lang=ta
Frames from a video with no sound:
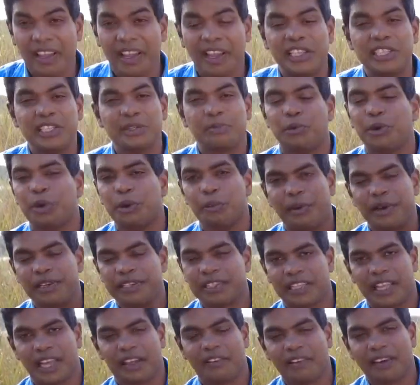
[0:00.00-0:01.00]
வந்து இஞ்சி பூண்டு
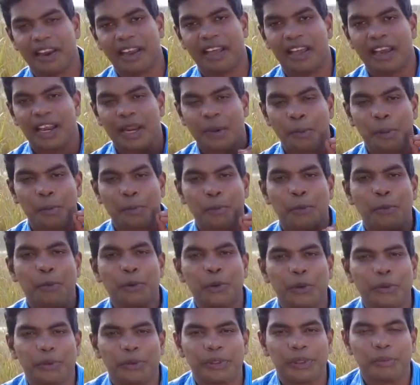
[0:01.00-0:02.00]
பேஸ்ட் தேவையில்லை நம்ம
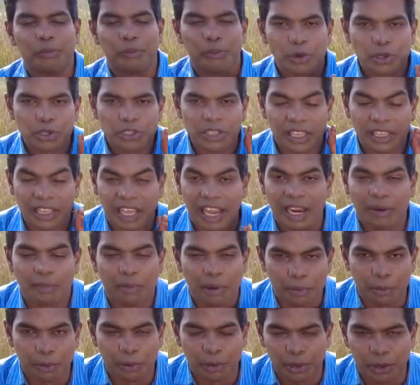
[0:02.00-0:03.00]
பூண்டு வந்து முழுசாக
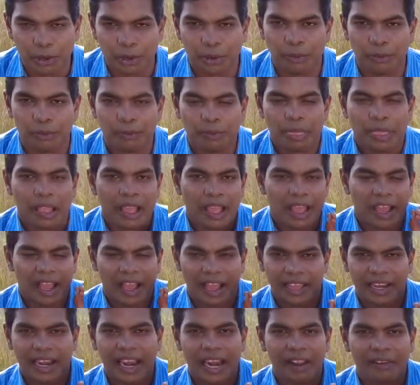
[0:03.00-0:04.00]
தாளிப்பில் போட்டிருக்கோம்
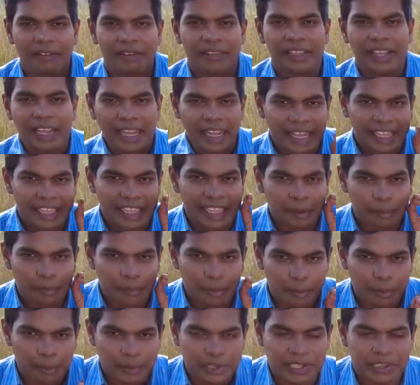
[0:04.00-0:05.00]
அதனால் வந்து இந்த
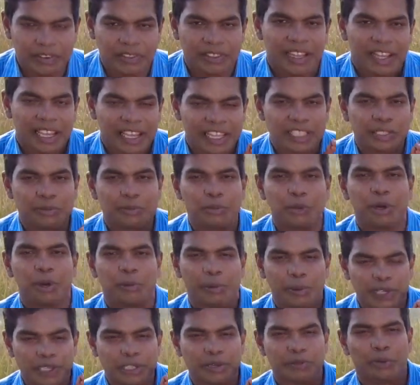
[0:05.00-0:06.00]
ப்ரிப்ரேஷன் வந்து இஞ்சி
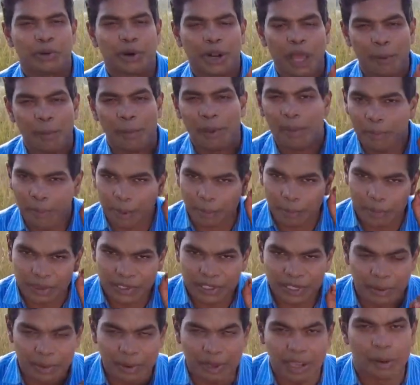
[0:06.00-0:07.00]
பூண்டு பேஸ்ட் போடாமல்
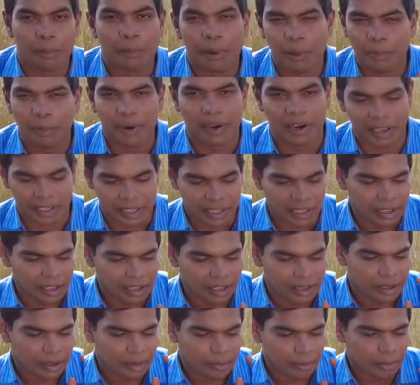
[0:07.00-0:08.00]
ப்ரிப்ரேஷன் அப்படி கம்ப்ளீட் பண்ணுறது தான்
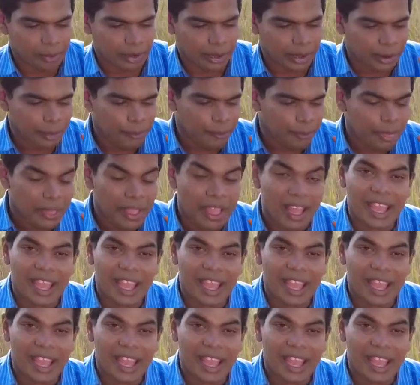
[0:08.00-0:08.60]
முக்கியம்